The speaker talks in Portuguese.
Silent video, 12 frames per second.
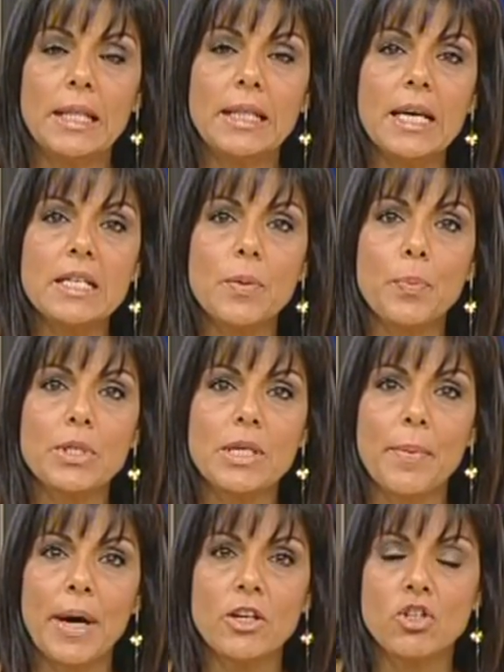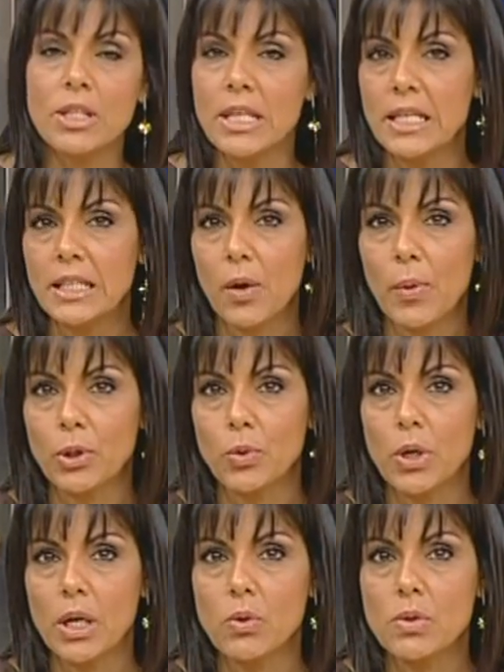Daisy Possamay, de
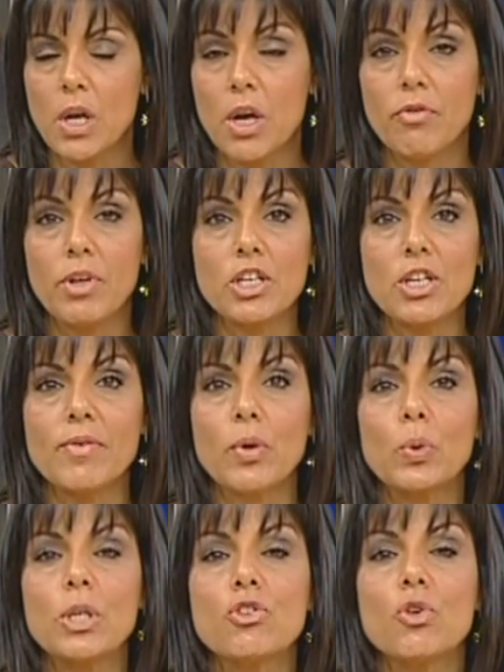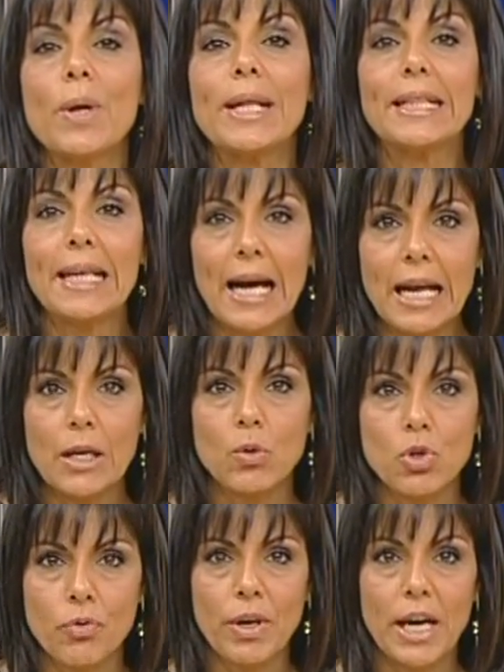34 anos, viajava com destino à Itália Itália,
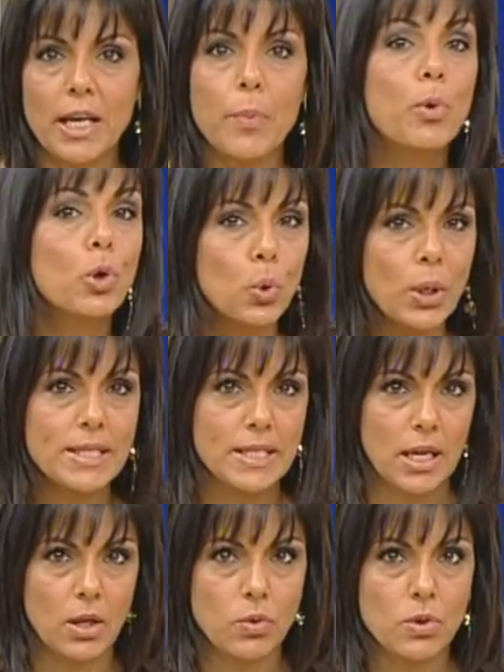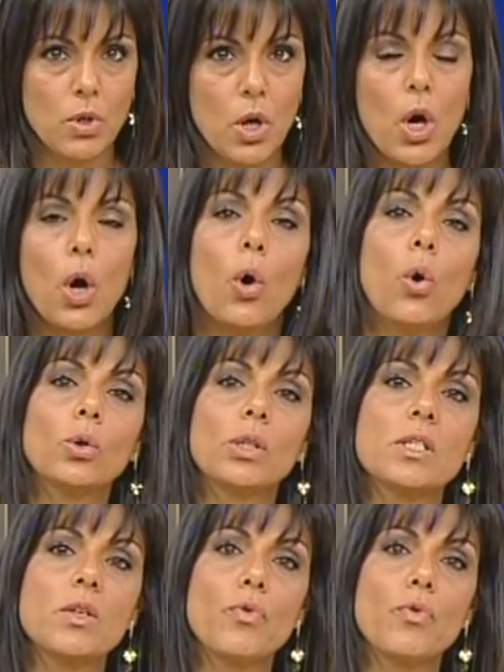onde ficaria por dois anos. Outras